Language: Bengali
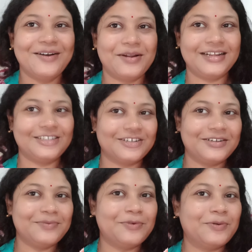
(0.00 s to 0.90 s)
মানে
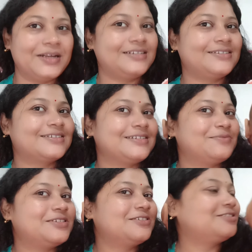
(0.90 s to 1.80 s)
যখনই মোবাইল
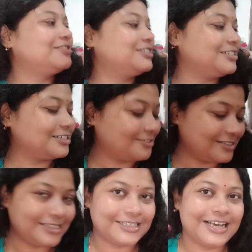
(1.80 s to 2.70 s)
ক্যামেরা অন করেছে নিয়ে
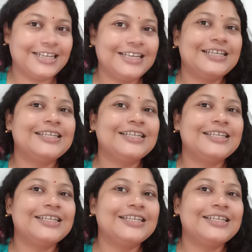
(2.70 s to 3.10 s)
চলে এসেছে এই যে